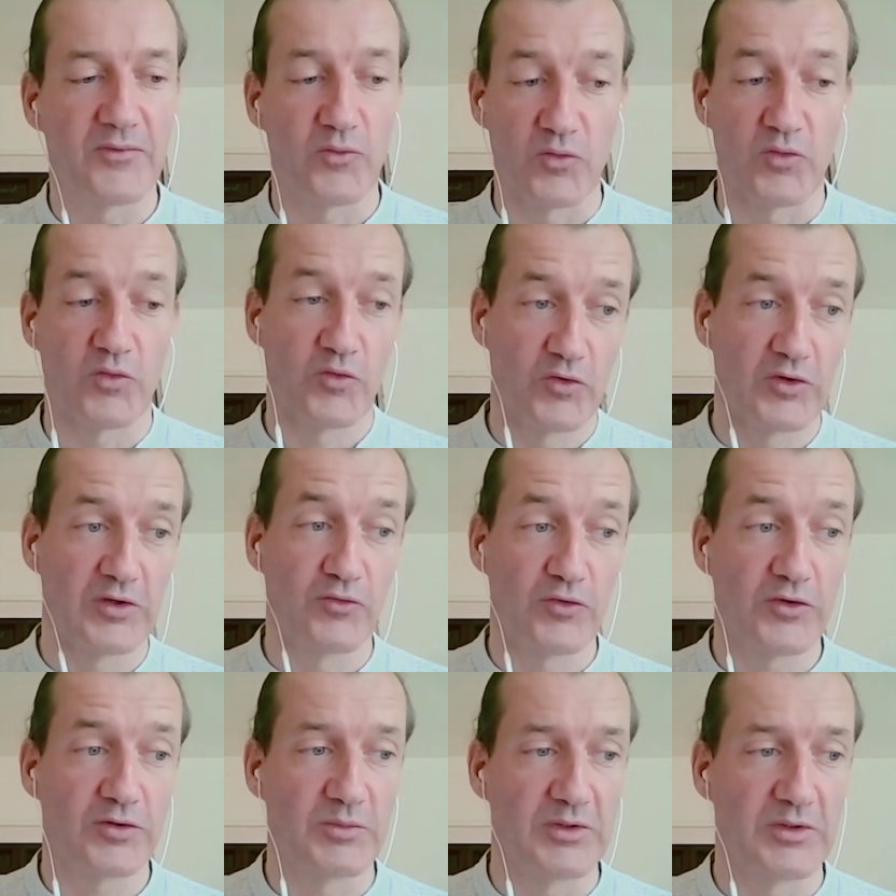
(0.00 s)
des
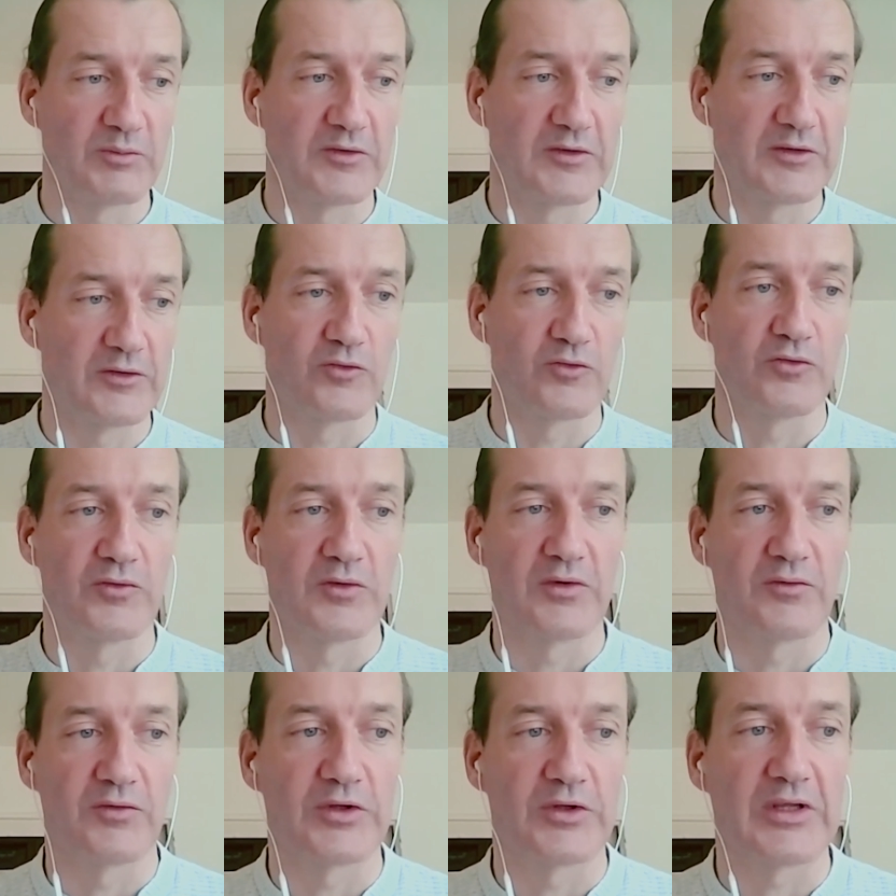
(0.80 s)
fois, même si je suis
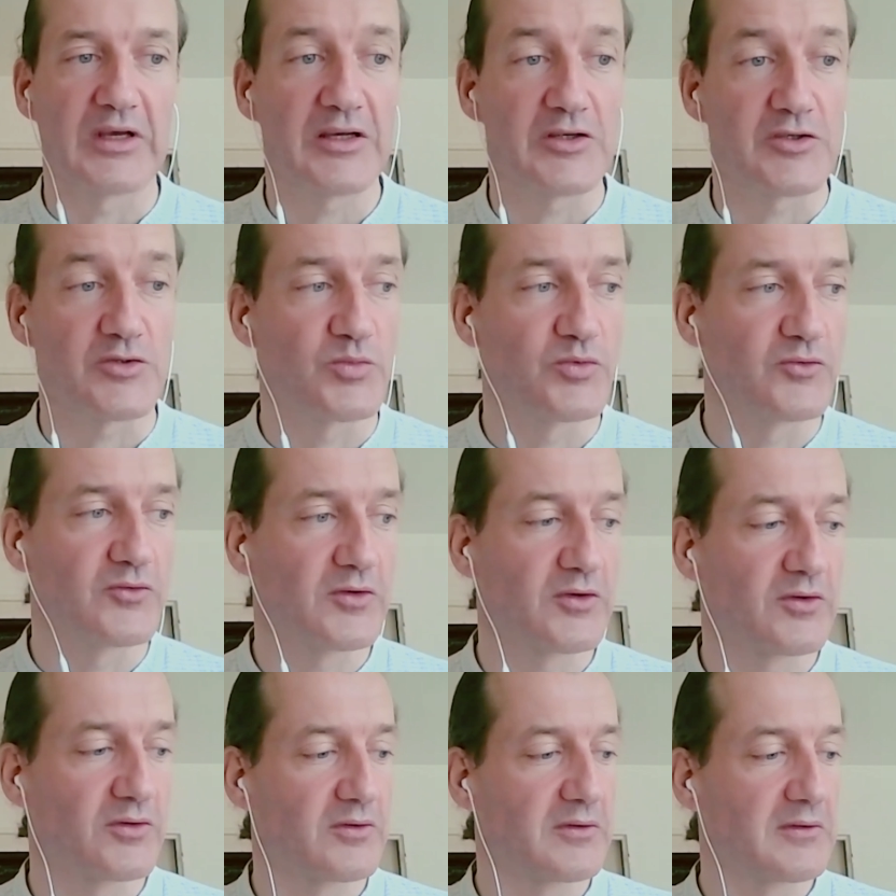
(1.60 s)
en votre âge,
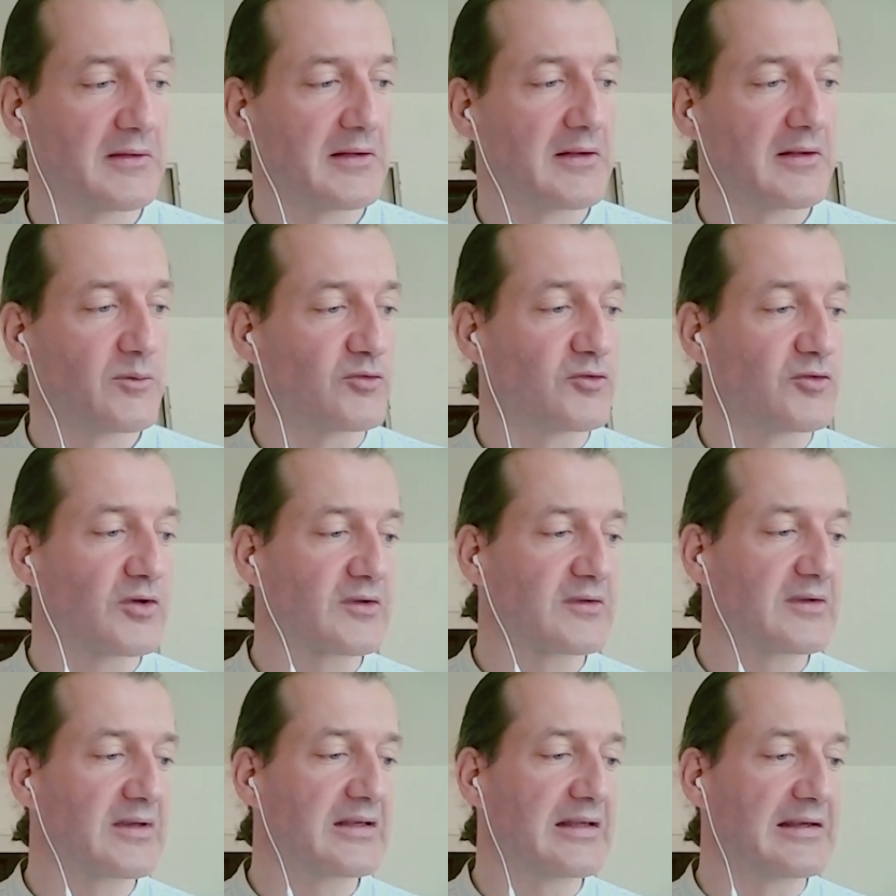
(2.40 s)
plusieurs,
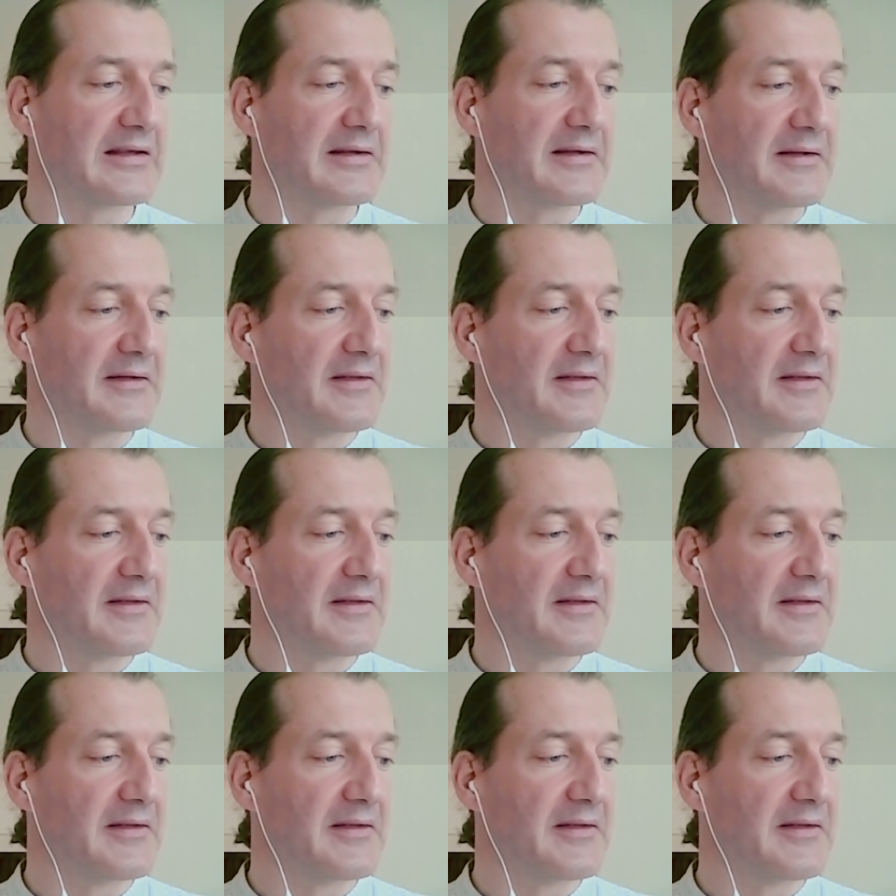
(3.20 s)
plusieurs années.